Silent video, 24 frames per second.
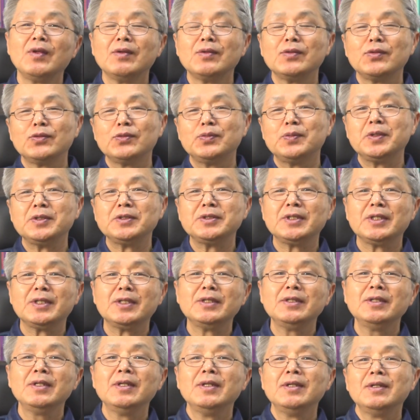두
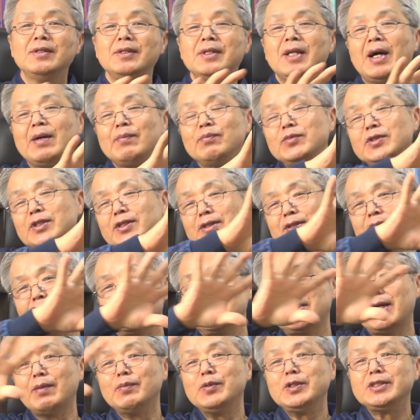번째는 남들을
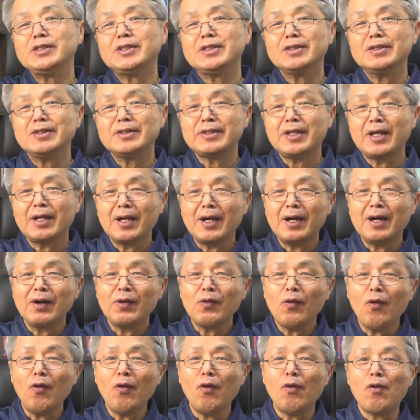삼 인칭을
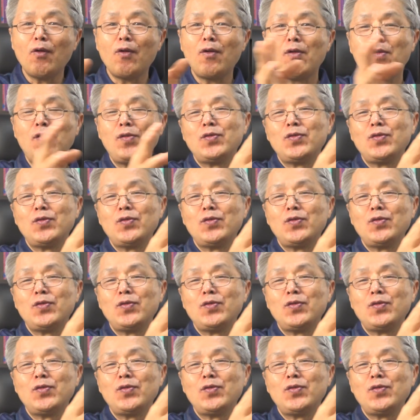사랑하고